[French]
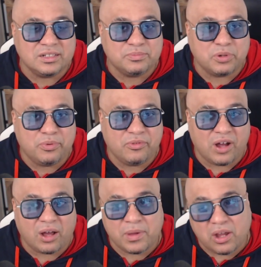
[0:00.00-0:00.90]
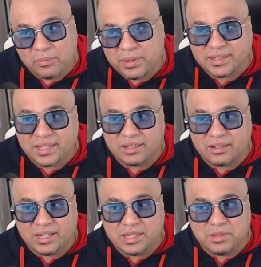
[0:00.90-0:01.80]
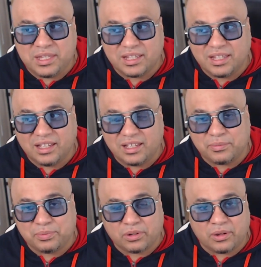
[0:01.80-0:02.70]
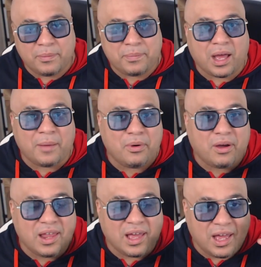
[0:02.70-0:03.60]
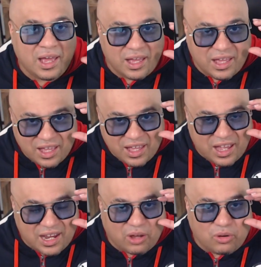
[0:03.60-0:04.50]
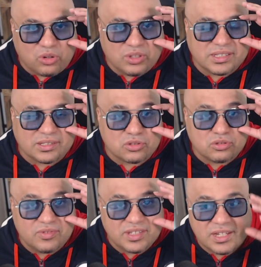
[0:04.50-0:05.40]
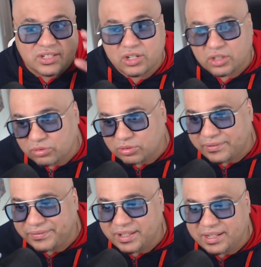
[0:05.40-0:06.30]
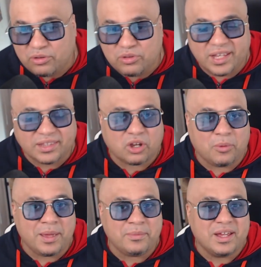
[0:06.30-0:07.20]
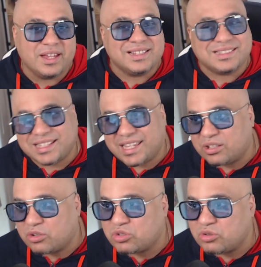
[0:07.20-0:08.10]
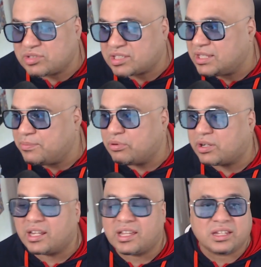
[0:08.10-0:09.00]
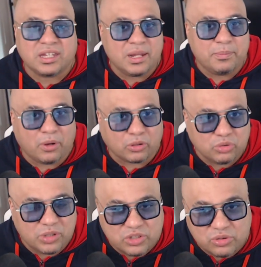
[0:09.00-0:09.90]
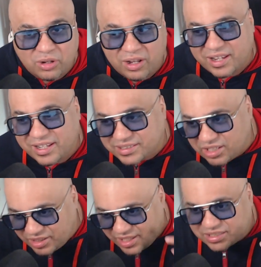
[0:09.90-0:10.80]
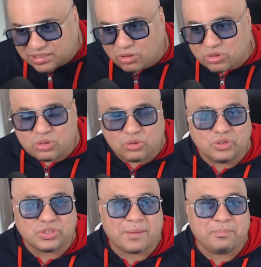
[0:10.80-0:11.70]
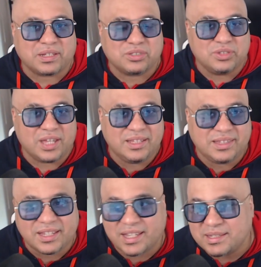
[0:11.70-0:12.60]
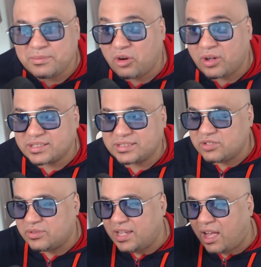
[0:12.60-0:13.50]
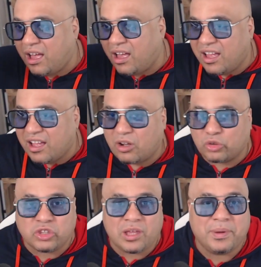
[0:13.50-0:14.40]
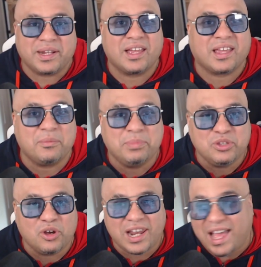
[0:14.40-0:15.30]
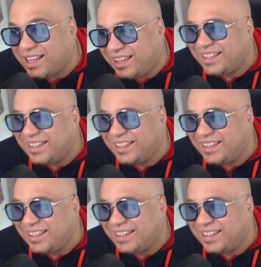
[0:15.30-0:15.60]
pour pouvoir ben, embêter l'ennemi hein, euh, par rapport à la, reconnaissance du visage. Tout à fait, les lunettes quand même, c'est quelque chose qui pour quelqu'un qui les porte tous les jours, c'est une extension de sa personnalité quasiment. Hein. Je veux dire, euh, quand on appelle quelqu'un binoclard,